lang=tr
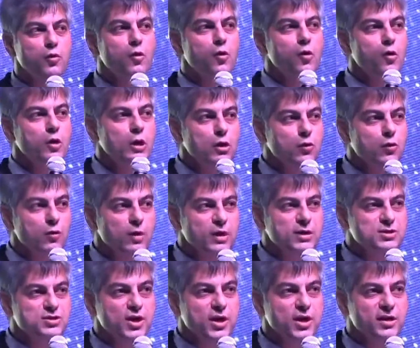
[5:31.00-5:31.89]
Öyle
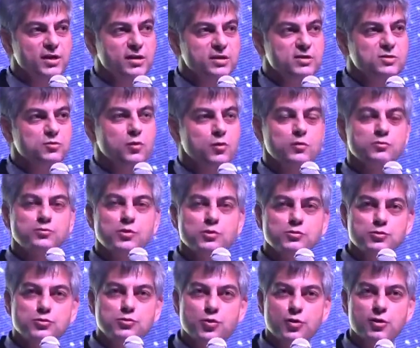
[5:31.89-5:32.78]
olacak. Son
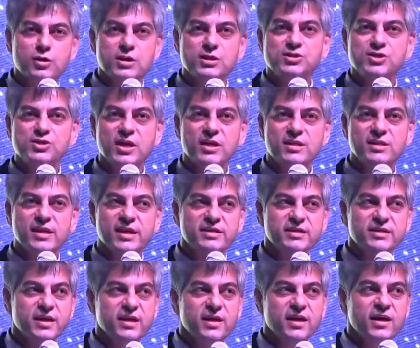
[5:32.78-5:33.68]
sözü söyleyecekler.
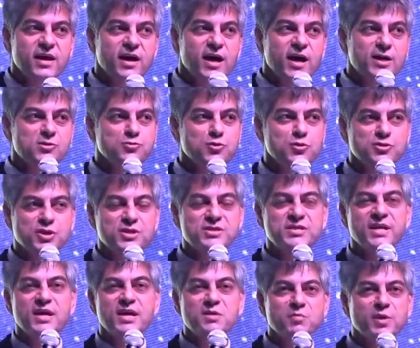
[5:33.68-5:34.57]
Az önce
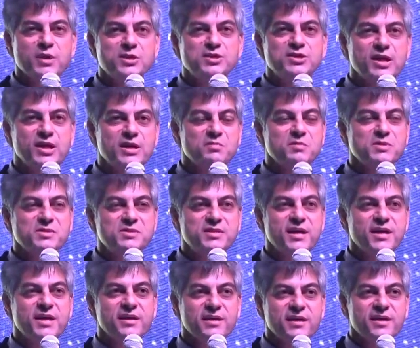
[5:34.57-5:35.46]
Sayın Başkanımız
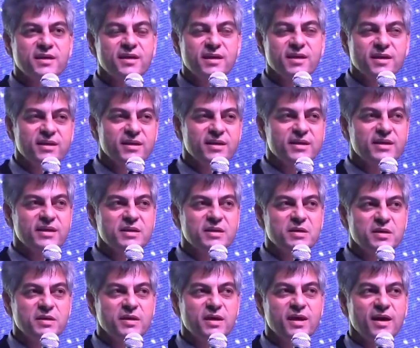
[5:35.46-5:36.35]
da
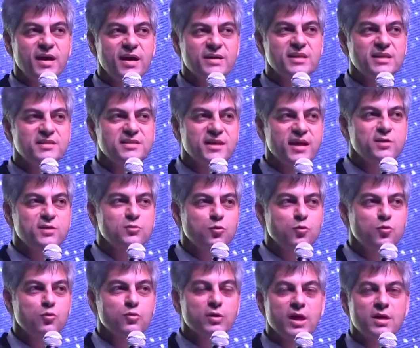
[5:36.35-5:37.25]
e, adeta
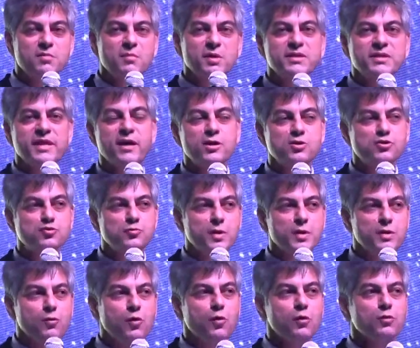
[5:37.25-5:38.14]
duygularıma
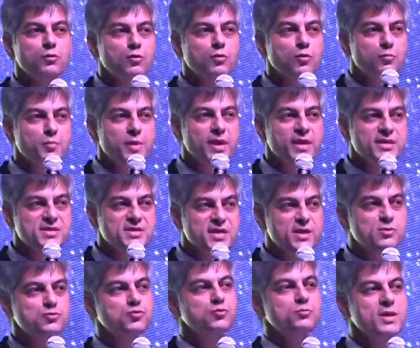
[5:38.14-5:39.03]
tercüman oldu.
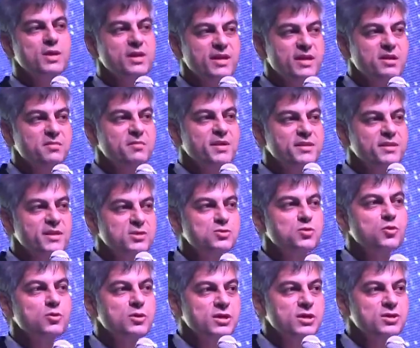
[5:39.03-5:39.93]
Benzer cümleleri ben de
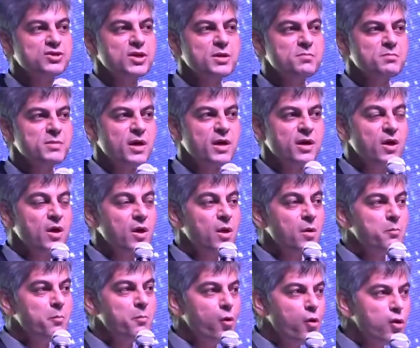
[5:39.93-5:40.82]
söyleyeceğim.
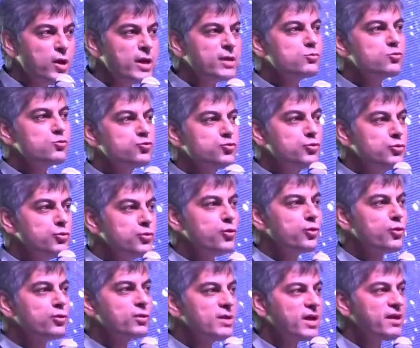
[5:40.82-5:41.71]
Böyle
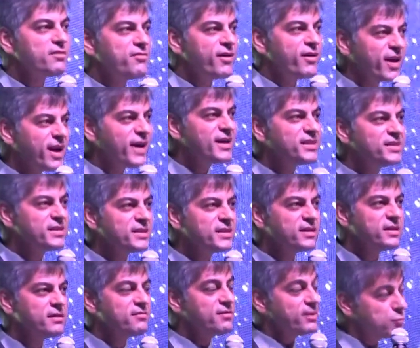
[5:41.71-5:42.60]
düşünüyorlar fakat
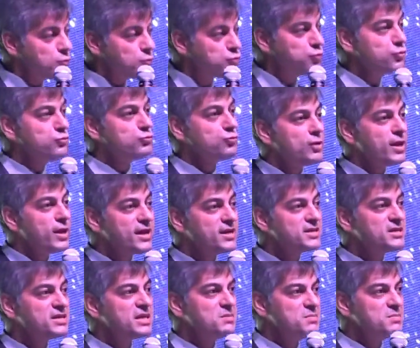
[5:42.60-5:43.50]
ve
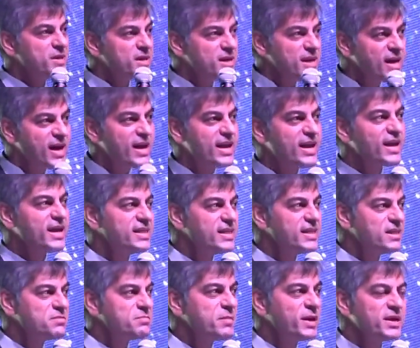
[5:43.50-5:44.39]
düşündüler, kibirle hareket
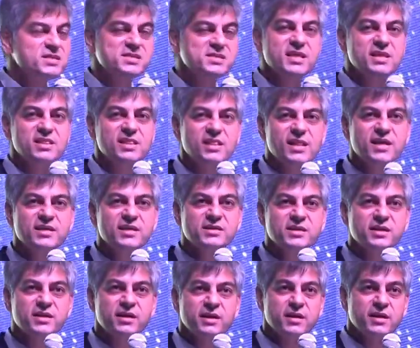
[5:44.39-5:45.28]
etmek istediler.
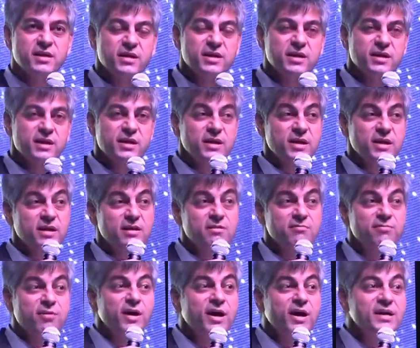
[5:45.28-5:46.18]

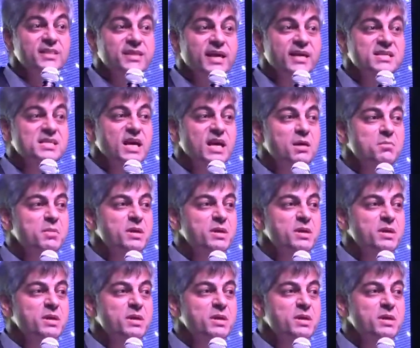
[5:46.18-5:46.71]
Fakat hesap